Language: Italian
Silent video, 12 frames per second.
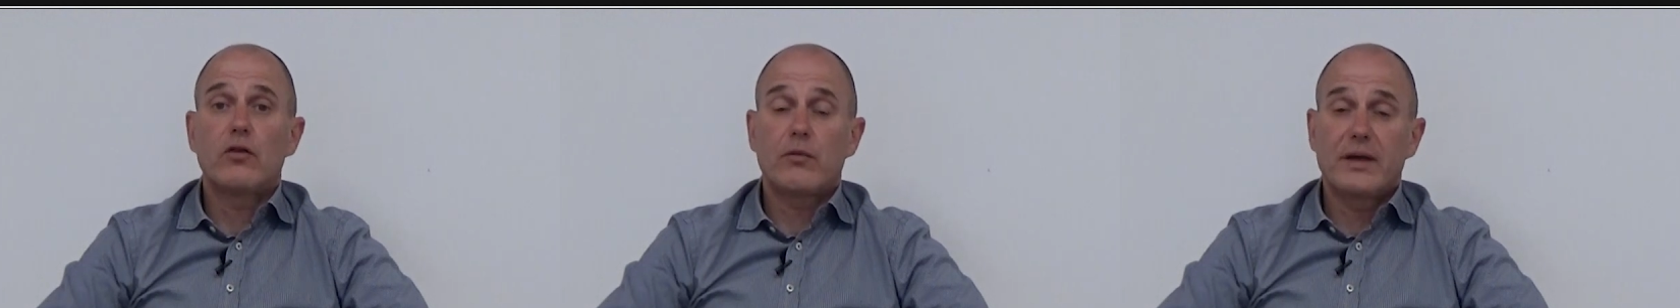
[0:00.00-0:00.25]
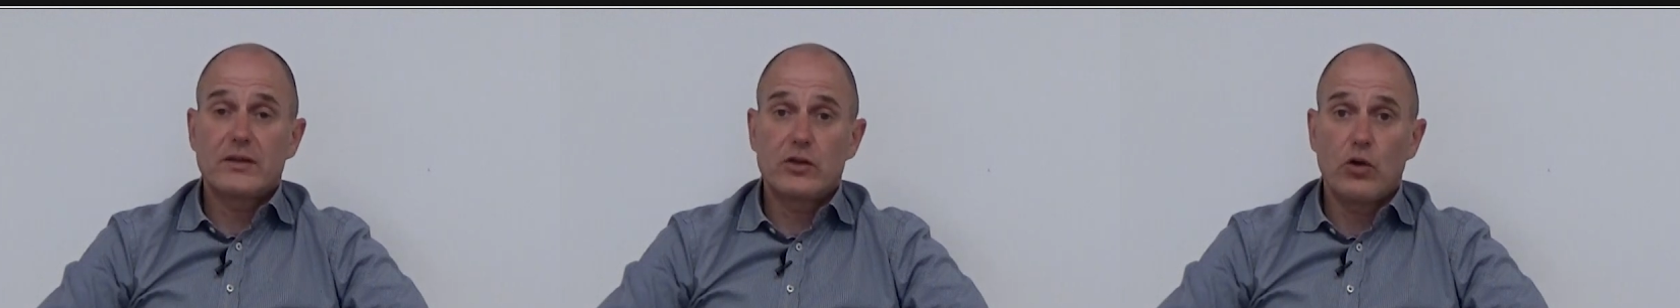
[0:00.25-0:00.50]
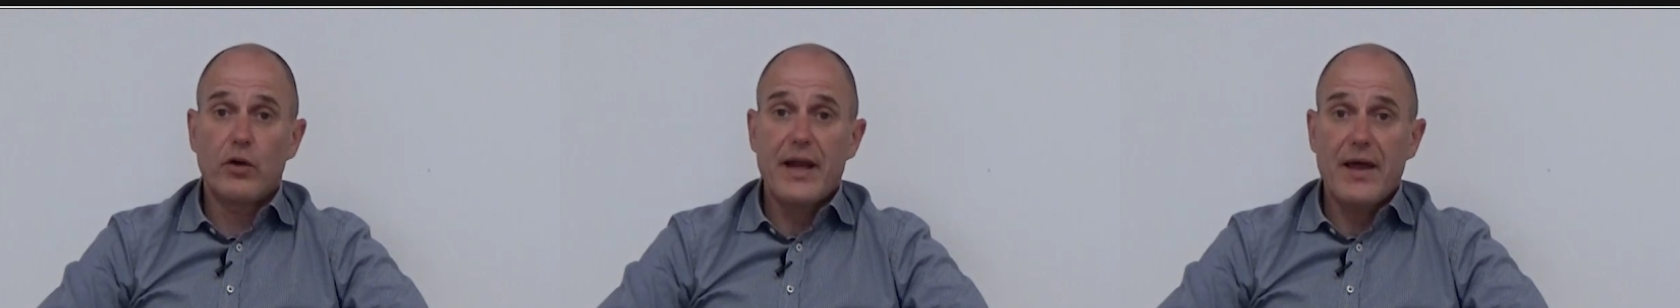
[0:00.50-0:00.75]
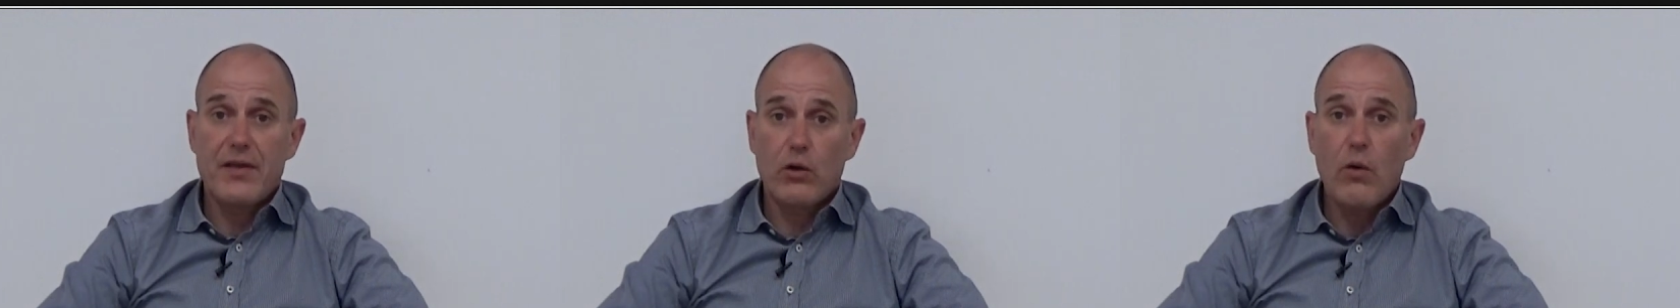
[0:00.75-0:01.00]

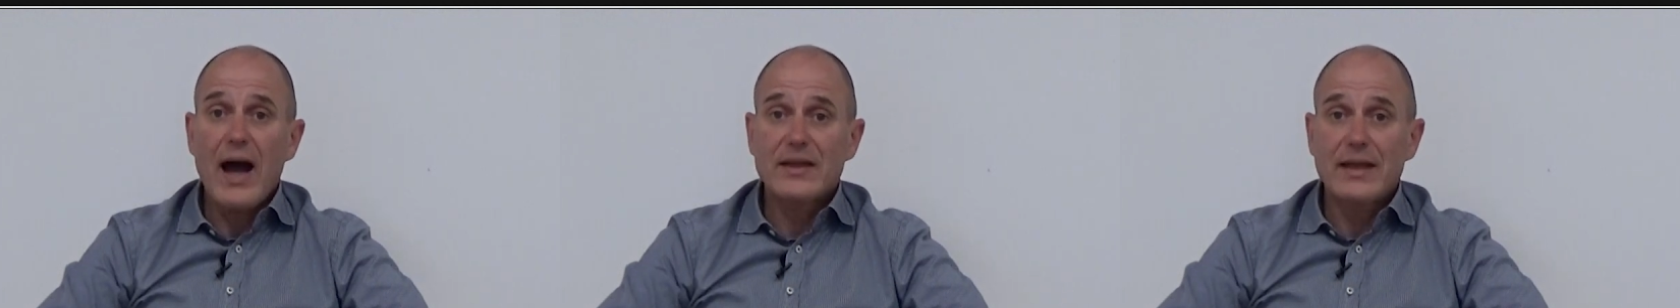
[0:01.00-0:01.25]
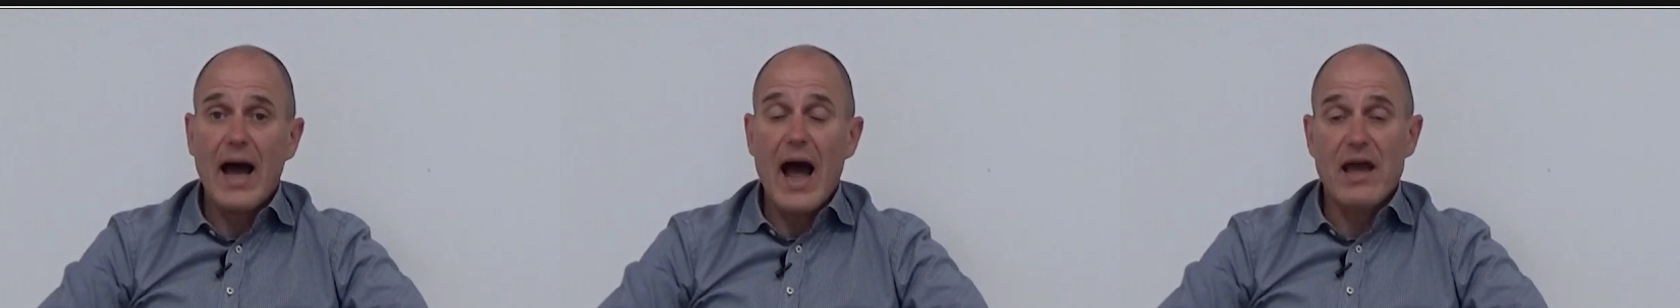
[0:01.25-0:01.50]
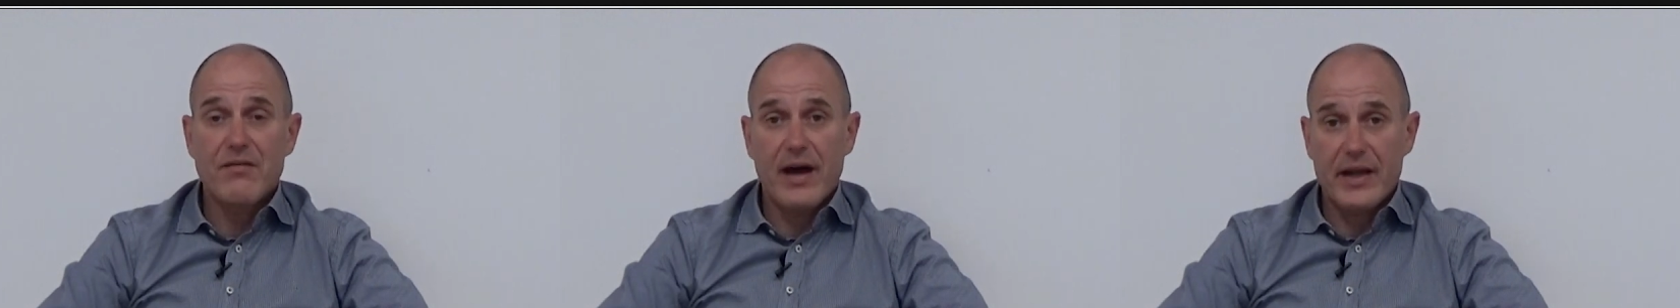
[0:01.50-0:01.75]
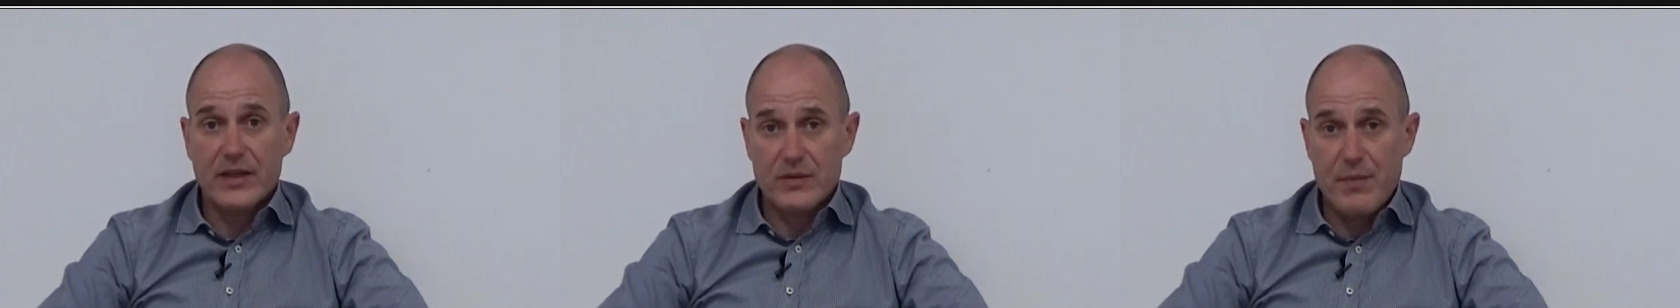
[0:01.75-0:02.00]
formazione adeguata ai
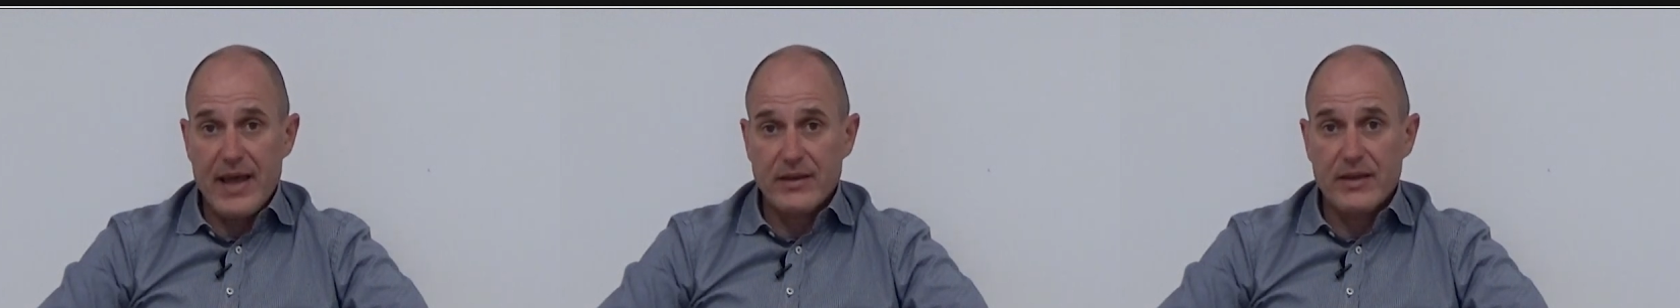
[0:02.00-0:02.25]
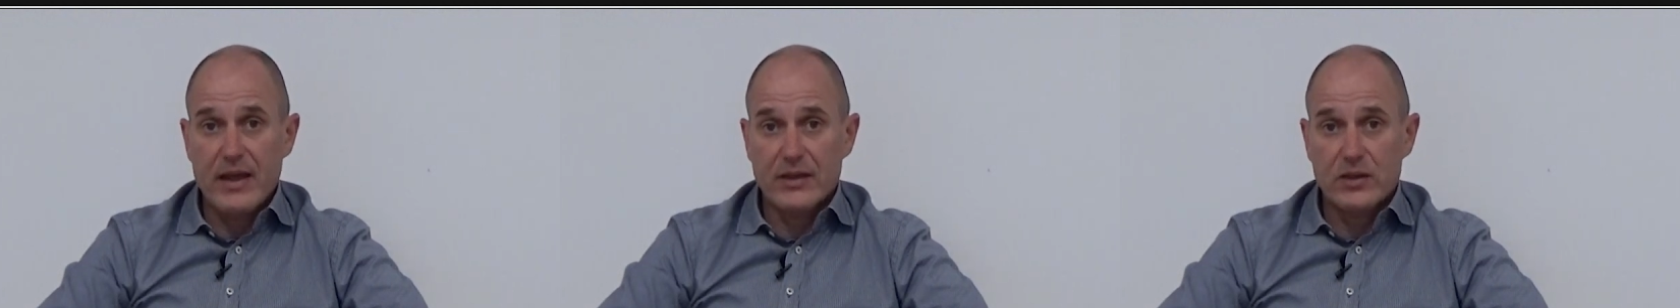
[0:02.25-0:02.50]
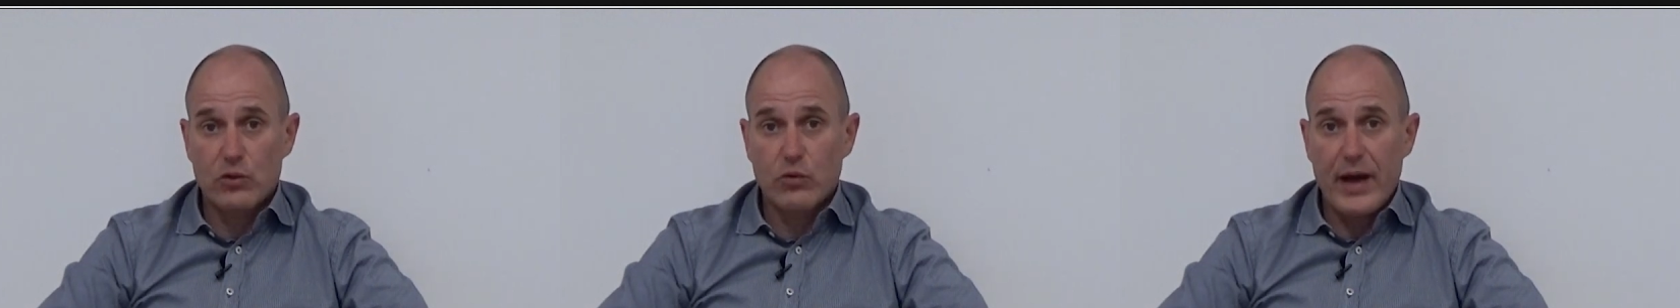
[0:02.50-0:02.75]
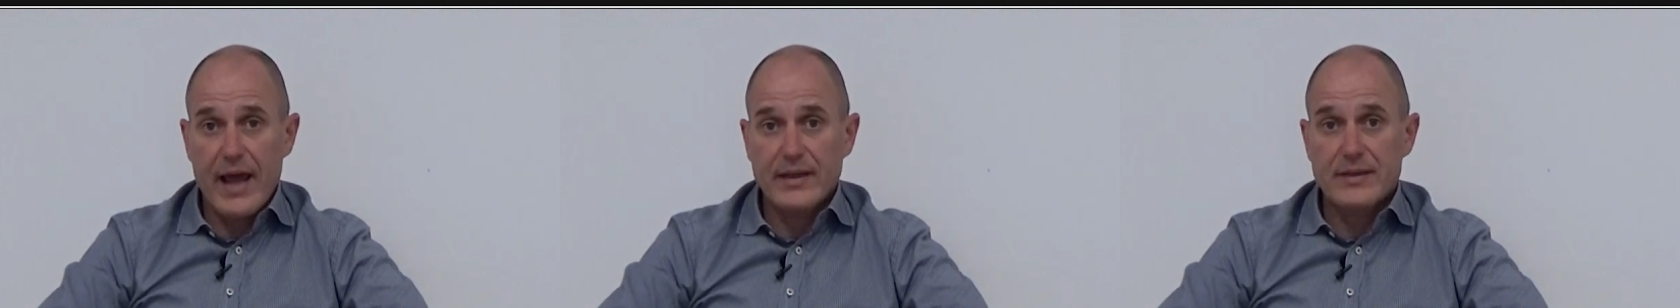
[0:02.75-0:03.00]
vari aspetti della
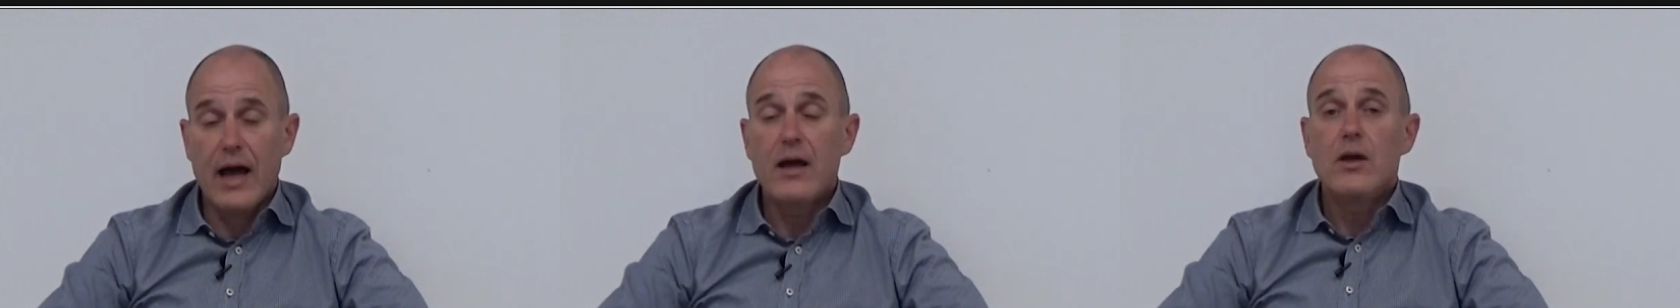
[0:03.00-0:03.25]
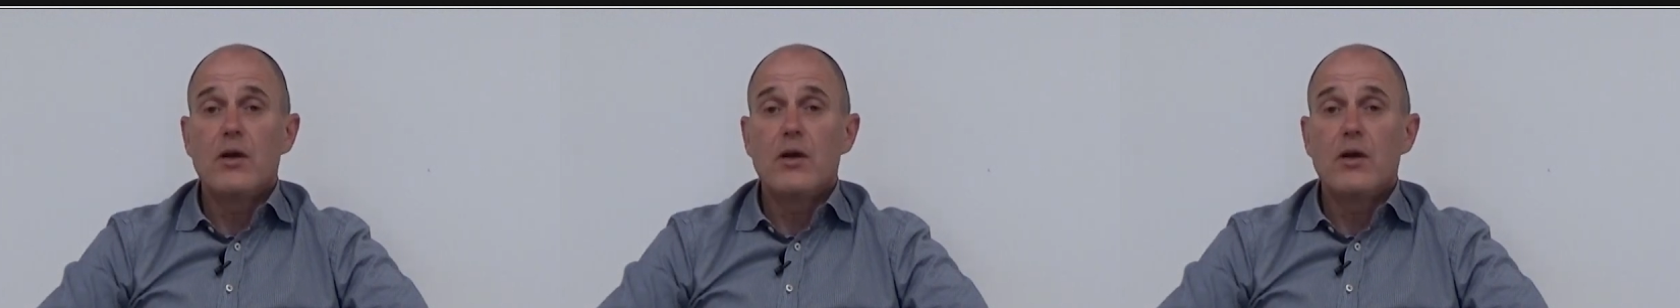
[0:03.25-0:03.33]
sicurezza,